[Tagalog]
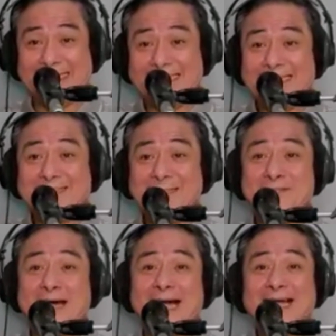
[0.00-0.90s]
Di
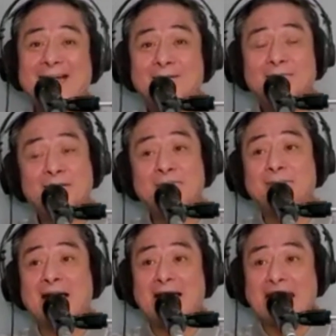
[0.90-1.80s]
ba? May
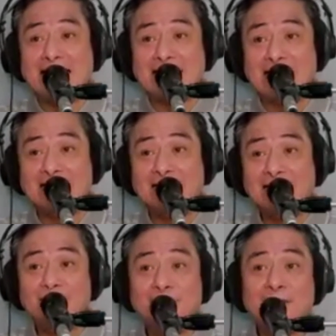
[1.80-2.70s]
pang kanan,
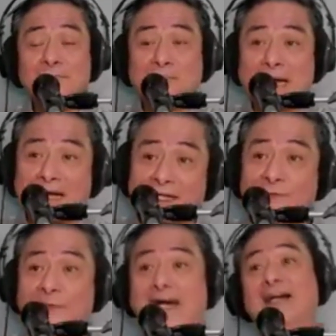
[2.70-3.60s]
may pang
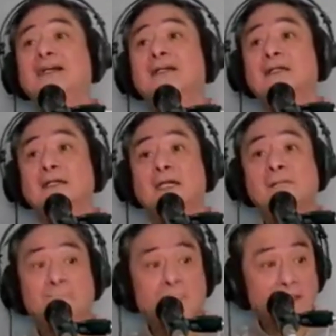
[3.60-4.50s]
kaliwa.
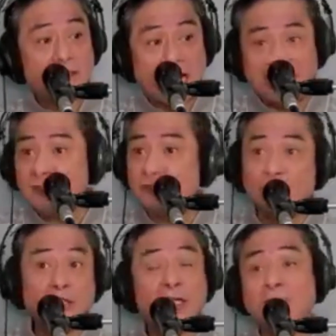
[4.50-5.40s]
Eh, kahit yun
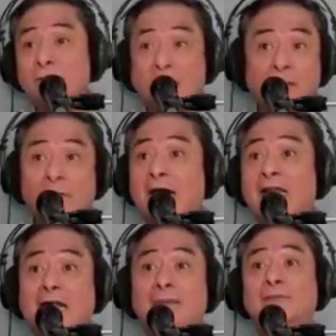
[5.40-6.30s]
ang
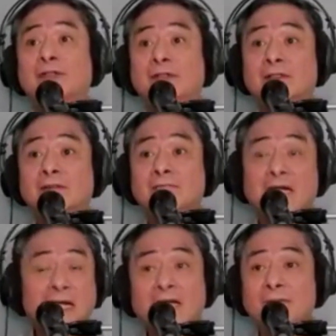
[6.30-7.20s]
ipanukala mo,
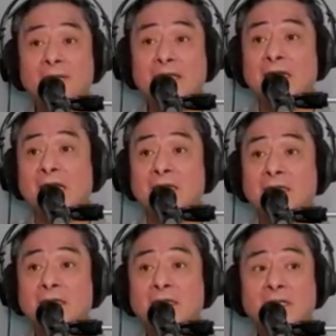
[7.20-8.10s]
mga kaibigan,
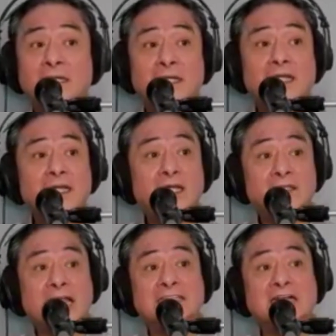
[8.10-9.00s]
eh
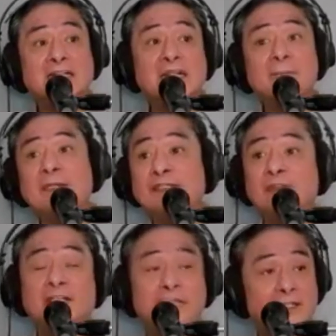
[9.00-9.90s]
tatanggapin yun
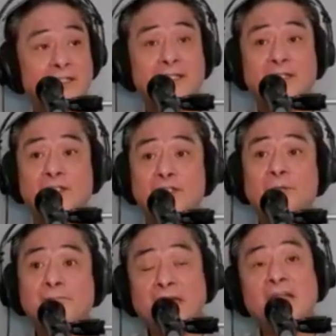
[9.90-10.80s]
eh. Yung
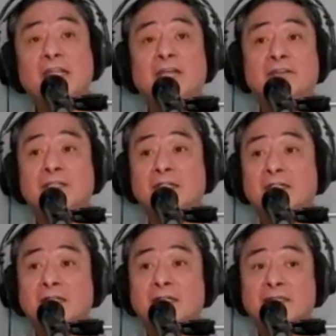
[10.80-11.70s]
bill na yun eh.
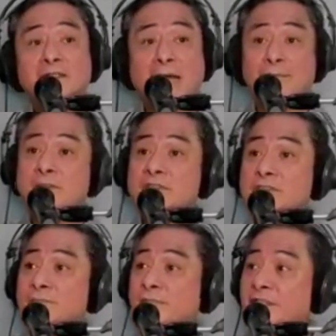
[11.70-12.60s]
Tapos,
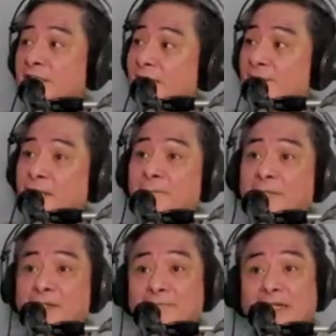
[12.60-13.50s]
pwede kang
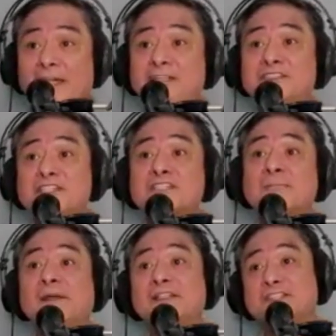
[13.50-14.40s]
mag-privilege
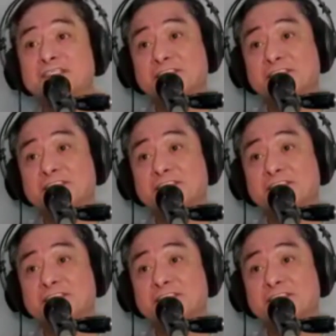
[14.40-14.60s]
speech